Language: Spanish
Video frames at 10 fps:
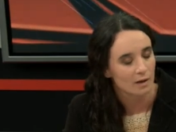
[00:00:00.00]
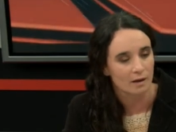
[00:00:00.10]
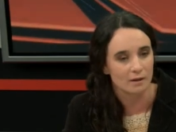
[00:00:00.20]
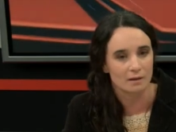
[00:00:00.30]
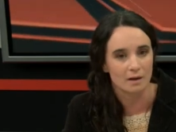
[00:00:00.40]

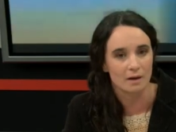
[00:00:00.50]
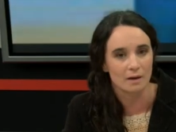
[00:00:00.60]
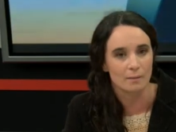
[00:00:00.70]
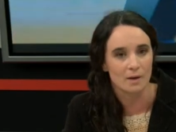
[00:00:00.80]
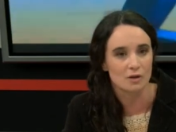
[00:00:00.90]

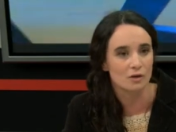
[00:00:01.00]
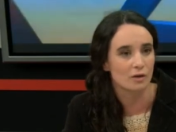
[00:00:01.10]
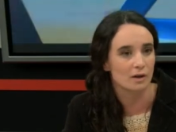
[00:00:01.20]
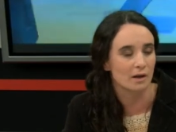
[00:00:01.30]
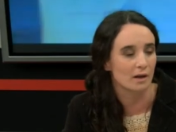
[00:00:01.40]
este,
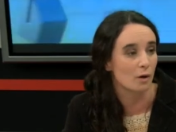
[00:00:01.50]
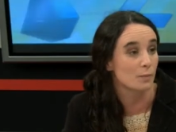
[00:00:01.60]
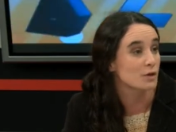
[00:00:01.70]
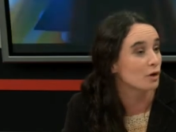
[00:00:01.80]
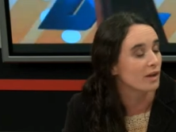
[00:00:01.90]
mayor eh,
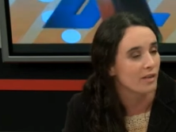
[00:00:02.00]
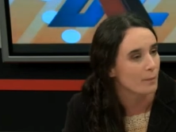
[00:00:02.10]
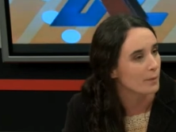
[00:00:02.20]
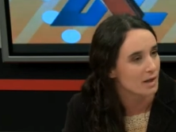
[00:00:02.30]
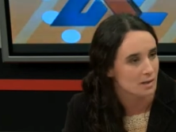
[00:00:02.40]
opciones de
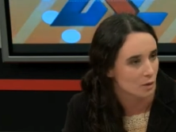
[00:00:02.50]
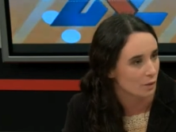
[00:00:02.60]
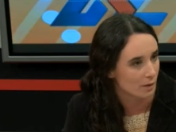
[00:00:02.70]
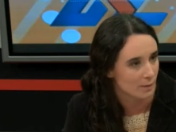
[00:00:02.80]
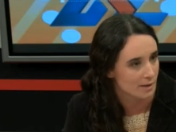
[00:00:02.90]
precio
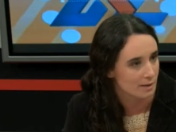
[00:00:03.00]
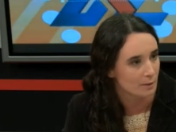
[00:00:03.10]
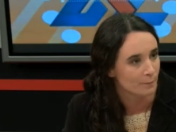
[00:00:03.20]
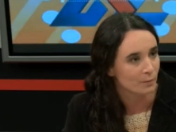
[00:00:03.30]
y demás.